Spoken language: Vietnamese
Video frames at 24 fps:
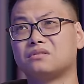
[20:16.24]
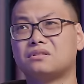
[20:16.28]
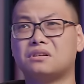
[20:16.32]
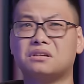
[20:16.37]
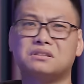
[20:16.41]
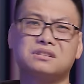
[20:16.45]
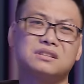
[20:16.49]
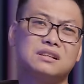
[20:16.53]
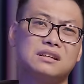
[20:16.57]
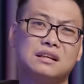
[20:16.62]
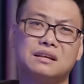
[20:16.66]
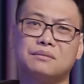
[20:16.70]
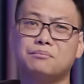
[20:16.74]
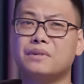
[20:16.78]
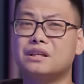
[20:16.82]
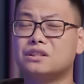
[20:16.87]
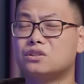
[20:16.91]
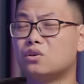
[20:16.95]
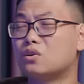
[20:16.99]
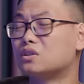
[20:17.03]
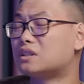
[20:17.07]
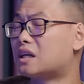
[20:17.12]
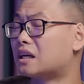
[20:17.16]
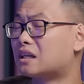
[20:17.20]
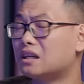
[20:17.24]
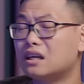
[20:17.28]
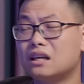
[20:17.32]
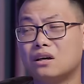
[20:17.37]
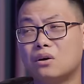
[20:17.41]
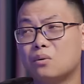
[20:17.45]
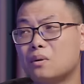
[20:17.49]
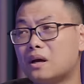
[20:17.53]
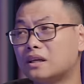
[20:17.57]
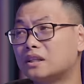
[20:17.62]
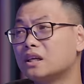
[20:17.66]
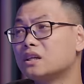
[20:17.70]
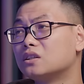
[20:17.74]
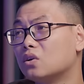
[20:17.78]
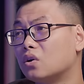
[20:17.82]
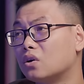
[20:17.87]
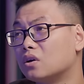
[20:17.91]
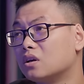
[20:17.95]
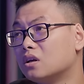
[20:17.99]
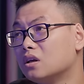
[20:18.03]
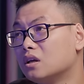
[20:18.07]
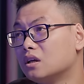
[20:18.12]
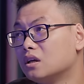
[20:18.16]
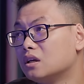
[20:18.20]
Thật sự là bị so sánh đã là không ai thích rồi.
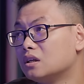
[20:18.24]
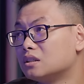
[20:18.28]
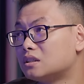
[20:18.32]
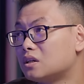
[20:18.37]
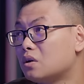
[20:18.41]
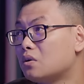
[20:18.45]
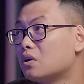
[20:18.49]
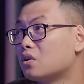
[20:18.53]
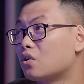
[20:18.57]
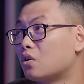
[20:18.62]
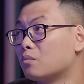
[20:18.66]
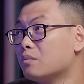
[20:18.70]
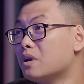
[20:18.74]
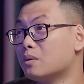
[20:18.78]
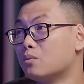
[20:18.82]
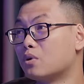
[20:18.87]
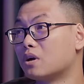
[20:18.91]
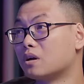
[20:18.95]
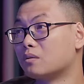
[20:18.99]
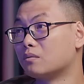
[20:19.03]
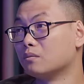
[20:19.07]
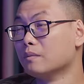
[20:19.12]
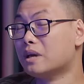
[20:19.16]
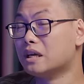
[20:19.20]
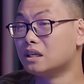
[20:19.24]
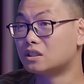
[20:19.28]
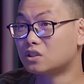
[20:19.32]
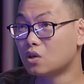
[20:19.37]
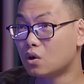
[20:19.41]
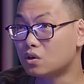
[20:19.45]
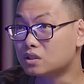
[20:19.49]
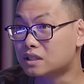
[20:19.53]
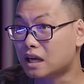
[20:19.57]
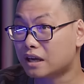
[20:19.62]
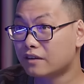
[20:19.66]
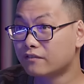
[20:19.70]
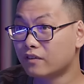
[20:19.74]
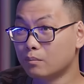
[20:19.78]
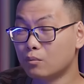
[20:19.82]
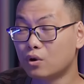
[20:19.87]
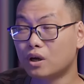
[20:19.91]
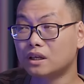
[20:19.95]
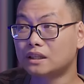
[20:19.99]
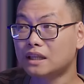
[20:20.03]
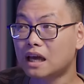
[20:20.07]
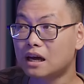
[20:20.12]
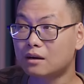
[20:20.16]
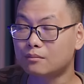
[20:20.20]
Sao lại còn bị bị so sánh với một
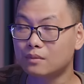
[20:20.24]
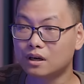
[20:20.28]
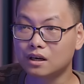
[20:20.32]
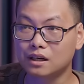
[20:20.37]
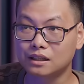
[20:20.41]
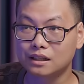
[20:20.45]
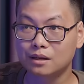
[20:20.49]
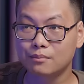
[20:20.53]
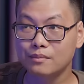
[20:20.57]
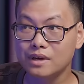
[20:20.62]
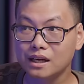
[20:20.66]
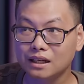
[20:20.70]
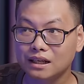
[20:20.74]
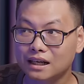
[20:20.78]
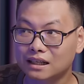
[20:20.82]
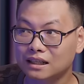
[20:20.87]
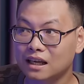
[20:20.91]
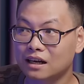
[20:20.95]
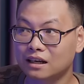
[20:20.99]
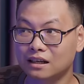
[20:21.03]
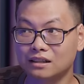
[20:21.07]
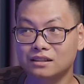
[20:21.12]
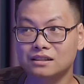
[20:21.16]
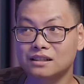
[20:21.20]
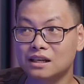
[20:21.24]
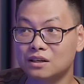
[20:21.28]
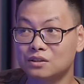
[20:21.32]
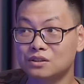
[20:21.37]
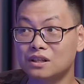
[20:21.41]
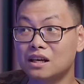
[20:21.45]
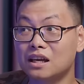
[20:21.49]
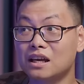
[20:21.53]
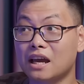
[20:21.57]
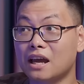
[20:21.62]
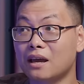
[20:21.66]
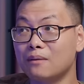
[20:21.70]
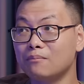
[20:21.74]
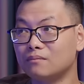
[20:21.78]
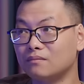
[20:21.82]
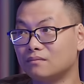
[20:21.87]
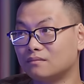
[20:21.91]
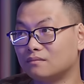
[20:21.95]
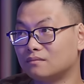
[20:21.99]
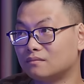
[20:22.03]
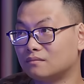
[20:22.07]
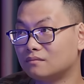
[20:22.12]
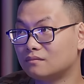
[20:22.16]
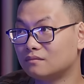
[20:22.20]
cái thằng mà người ta biết là cái thằng đấy thực ra nó rất là kém,
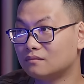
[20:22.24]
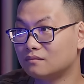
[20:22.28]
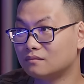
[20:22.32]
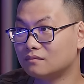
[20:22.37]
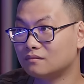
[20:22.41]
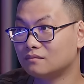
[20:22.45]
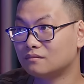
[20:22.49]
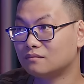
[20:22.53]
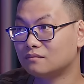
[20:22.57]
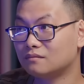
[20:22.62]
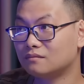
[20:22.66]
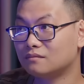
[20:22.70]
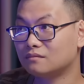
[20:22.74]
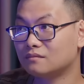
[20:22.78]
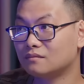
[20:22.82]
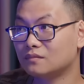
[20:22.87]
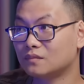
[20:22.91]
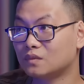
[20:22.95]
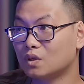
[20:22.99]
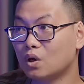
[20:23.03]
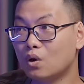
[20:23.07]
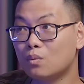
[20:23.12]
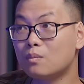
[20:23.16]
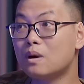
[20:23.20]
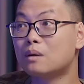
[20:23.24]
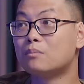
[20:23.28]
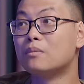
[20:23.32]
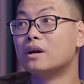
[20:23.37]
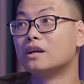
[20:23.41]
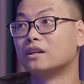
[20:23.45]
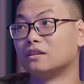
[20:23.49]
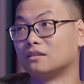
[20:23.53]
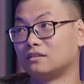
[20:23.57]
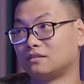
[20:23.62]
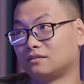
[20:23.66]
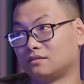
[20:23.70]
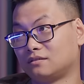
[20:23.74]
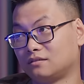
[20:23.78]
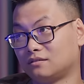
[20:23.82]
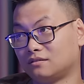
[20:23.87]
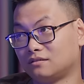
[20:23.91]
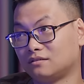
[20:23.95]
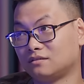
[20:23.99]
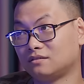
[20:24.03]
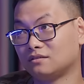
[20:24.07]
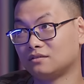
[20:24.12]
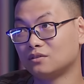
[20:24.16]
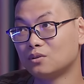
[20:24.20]
nó không bằng mình,
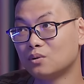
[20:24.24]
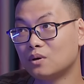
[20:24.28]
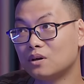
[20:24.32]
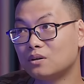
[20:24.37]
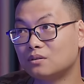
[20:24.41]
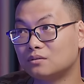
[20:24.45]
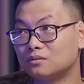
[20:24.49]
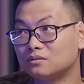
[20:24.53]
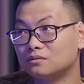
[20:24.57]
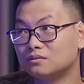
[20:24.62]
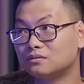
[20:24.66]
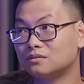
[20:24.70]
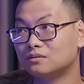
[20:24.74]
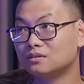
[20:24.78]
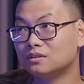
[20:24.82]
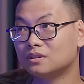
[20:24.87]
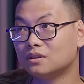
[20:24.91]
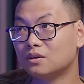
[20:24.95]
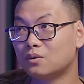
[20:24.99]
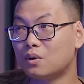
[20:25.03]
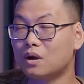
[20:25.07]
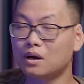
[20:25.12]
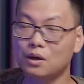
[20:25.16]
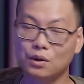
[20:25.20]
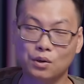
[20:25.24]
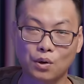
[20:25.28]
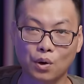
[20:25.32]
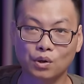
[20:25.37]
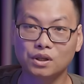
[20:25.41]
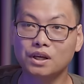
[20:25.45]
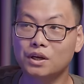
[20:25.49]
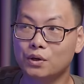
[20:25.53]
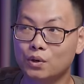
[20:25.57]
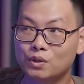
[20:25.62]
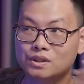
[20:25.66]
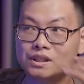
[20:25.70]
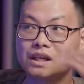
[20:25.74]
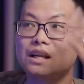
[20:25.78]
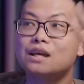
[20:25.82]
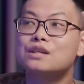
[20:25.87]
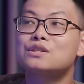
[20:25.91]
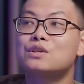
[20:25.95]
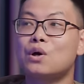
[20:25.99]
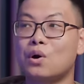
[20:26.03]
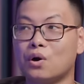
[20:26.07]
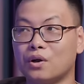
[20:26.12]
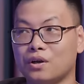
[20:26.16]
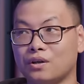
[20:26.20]
đúng không? Hoặc là có thể nó rất là
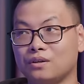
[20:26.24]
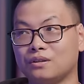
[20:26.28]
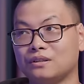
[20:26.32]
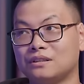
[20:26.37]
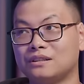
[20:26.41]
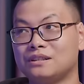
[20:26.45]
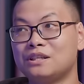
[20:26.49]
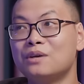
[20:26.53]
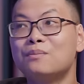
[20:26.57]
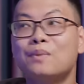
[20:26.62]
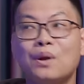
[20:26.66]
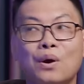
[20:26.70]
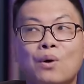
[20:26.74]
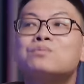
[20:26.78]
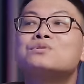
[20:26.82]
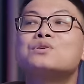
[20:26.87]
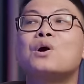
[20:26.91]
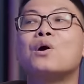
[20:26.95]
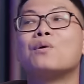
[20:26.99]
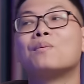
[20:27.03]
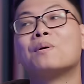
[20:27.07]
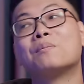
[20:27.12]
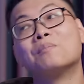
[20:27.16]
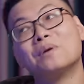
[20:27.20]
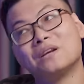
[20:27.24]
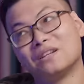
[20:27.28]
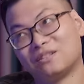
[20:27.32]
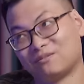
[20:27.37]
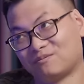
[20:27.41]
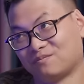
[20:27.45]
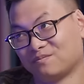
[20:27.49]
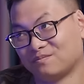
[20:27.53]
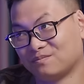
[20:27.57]
giỏi nhưng mà nó không giỏi bằng mình.